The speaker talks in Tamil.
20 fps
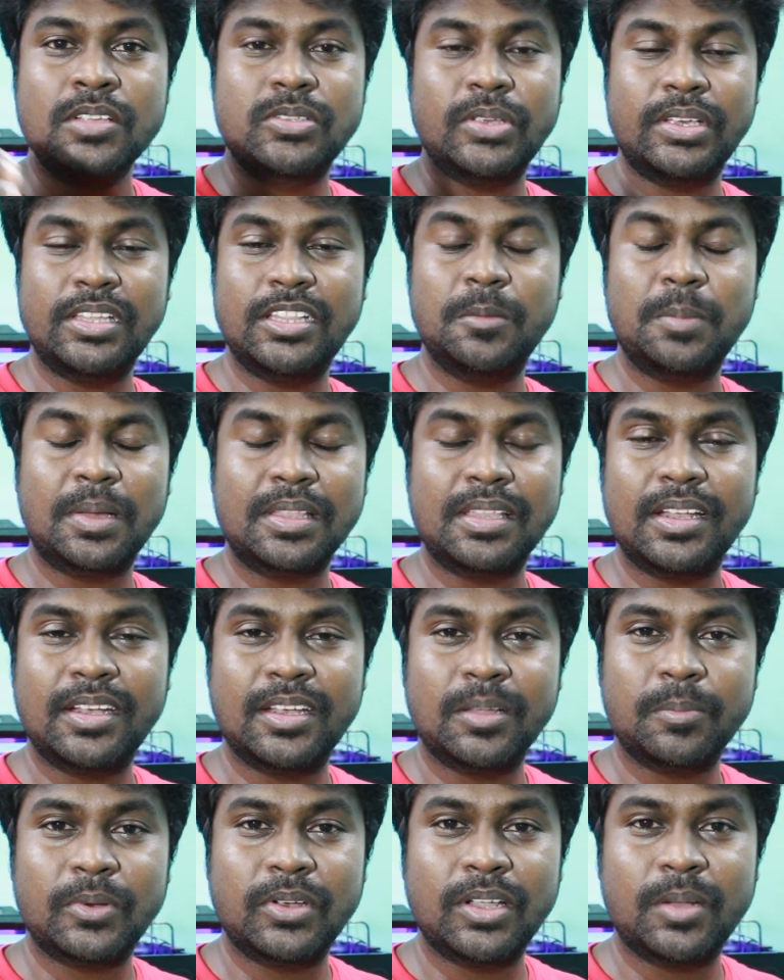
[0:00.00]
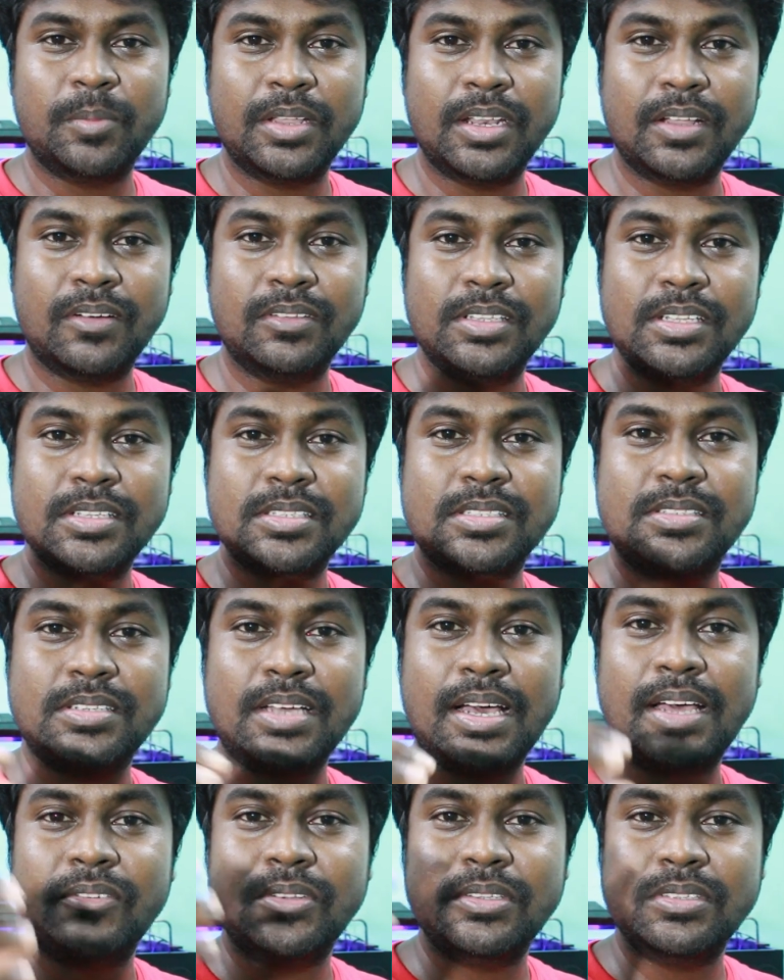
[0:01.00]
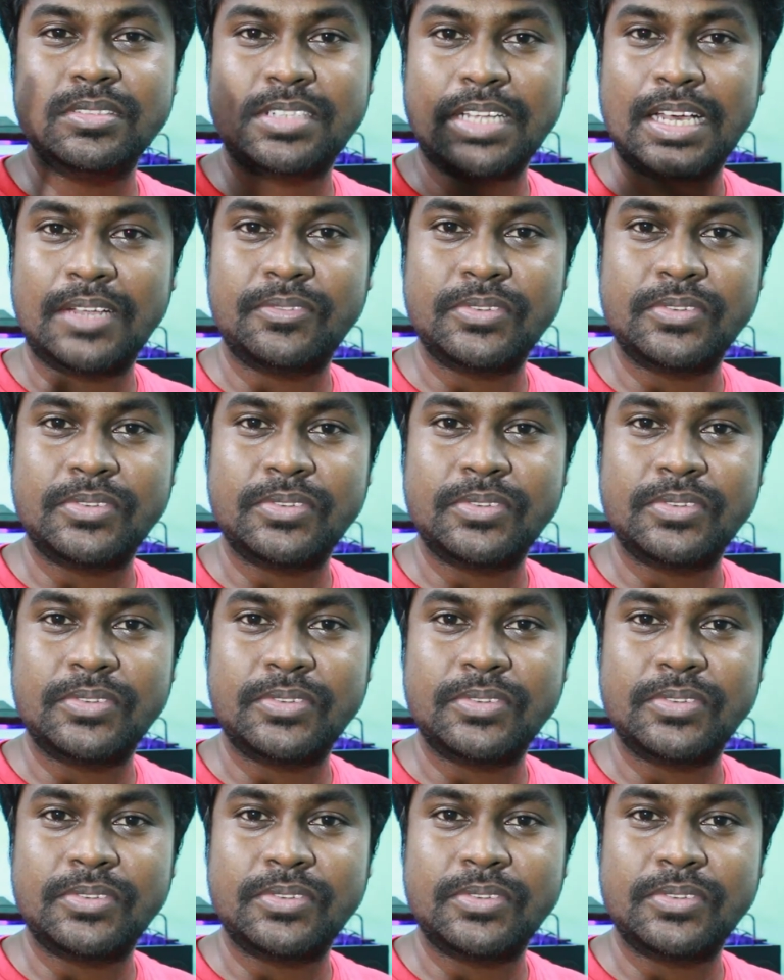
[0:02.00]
ஸோ இதுக்கு பதிலாக என்ன பண்ணோம் அப்படின்னா வந்து ஸ்டார் ஸ்டார்